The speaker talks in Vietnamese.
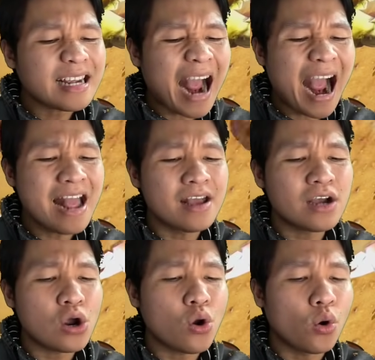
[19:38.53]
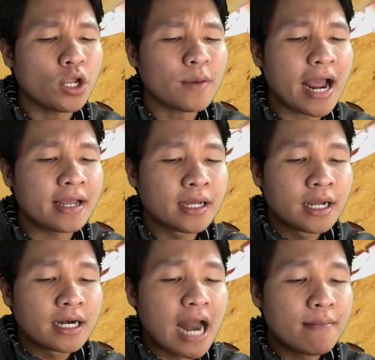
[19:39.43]
cả những con cua trong đây
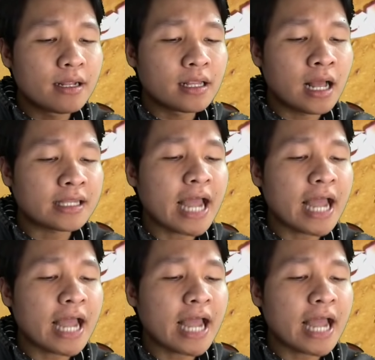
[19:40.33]
để mình à,